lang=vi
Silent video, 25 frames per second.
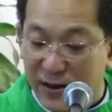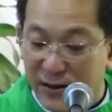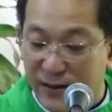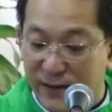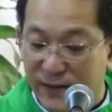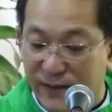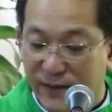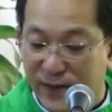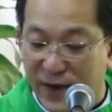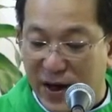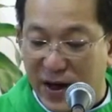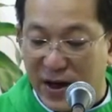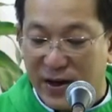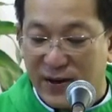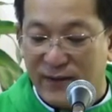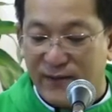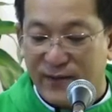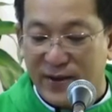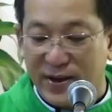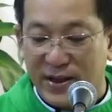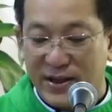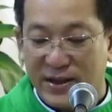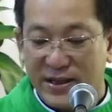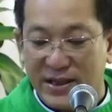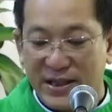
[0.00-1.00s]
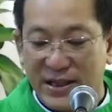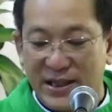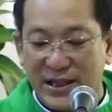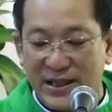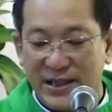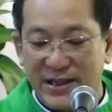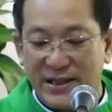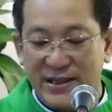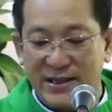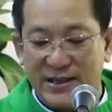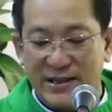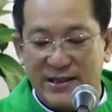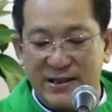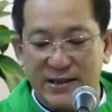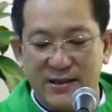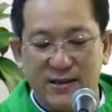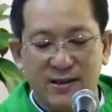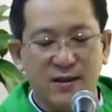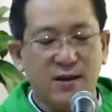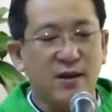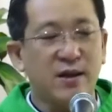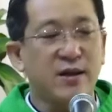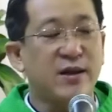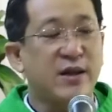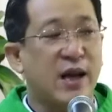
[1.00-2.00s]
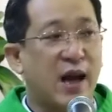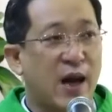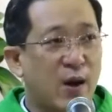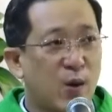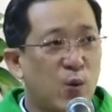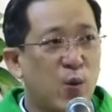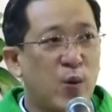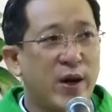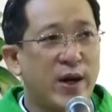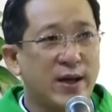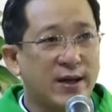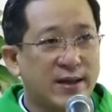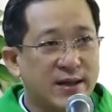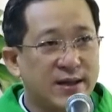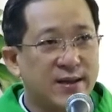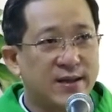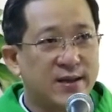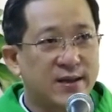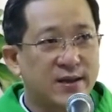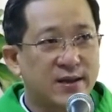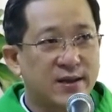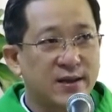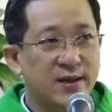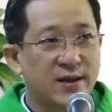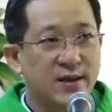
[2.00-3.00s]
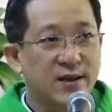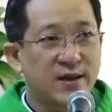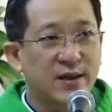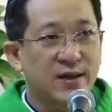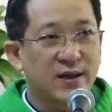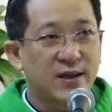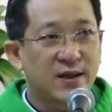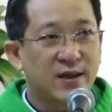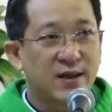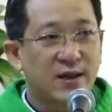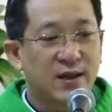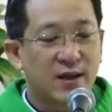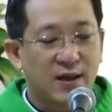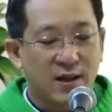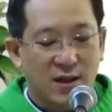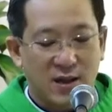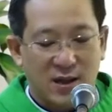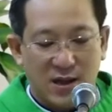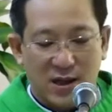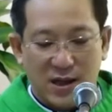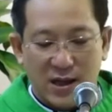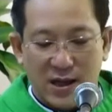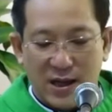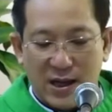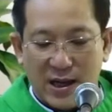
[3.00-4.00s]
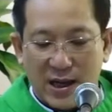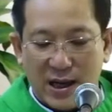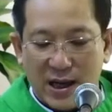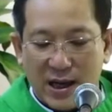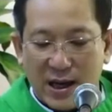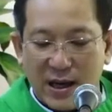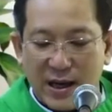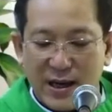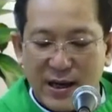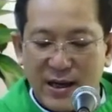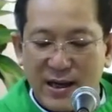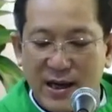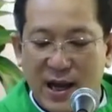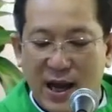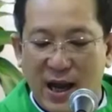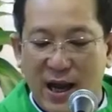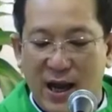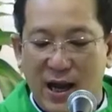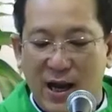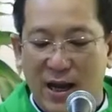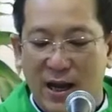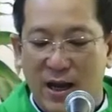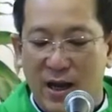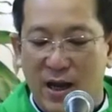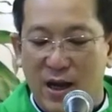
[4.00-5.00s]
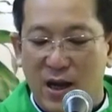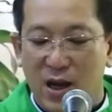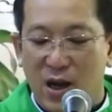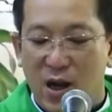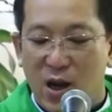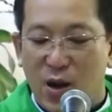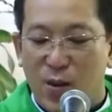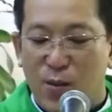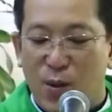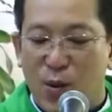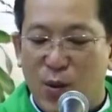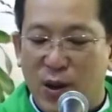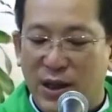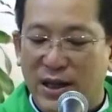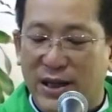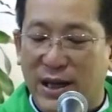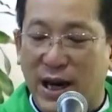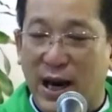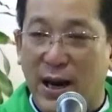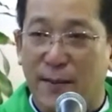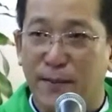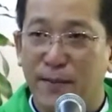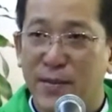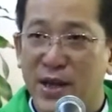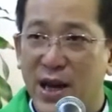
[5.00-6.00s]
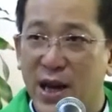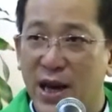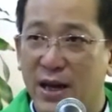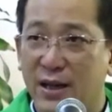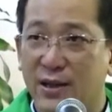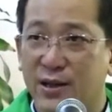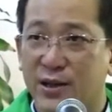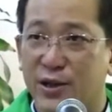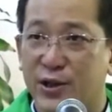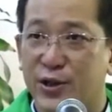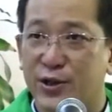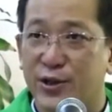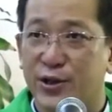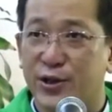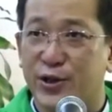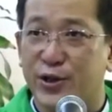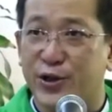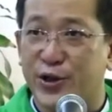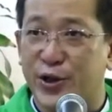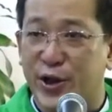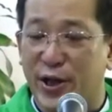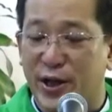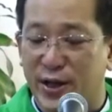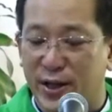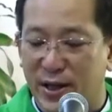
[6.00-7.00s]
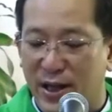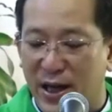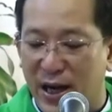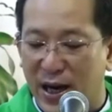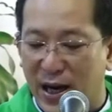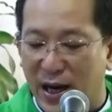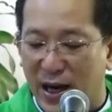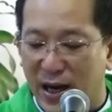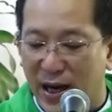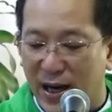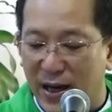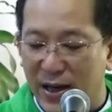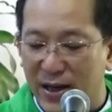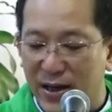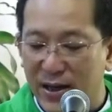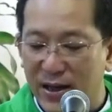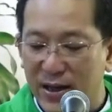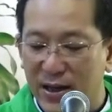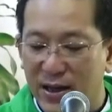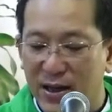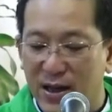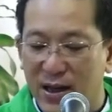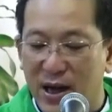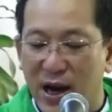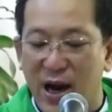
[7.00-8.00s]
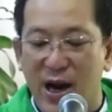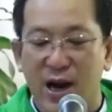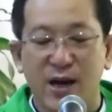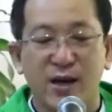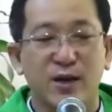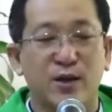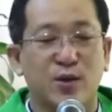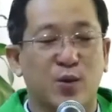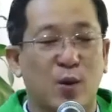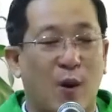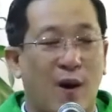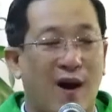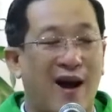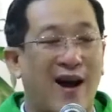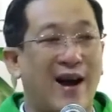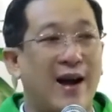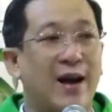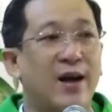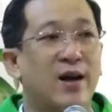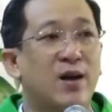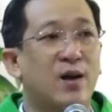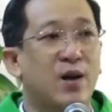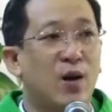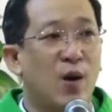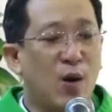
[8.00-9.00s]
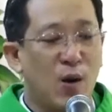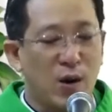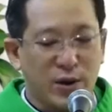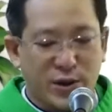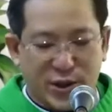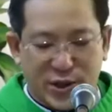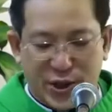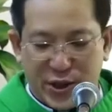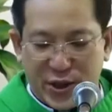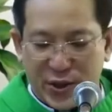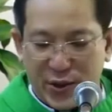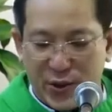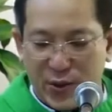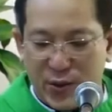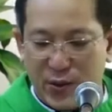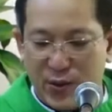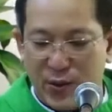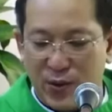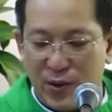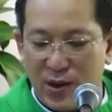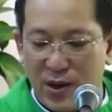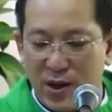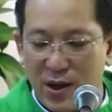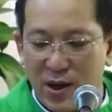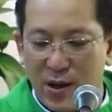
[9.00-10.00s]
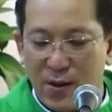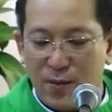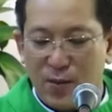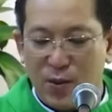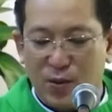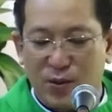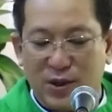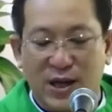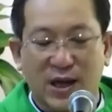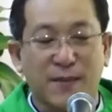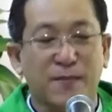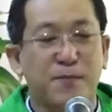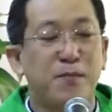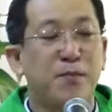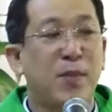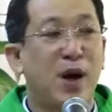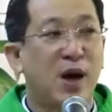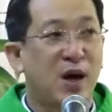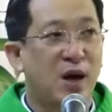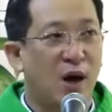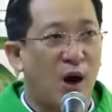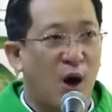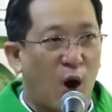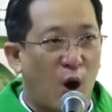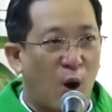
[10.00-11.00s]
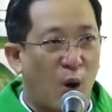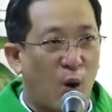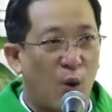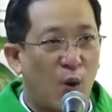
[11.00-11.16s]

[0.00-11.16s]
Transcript: về việc gì chưa giải quyết được, hay là một cái cảm giác sợ hãi lan tỏa khó chịu một cách mơ hồ.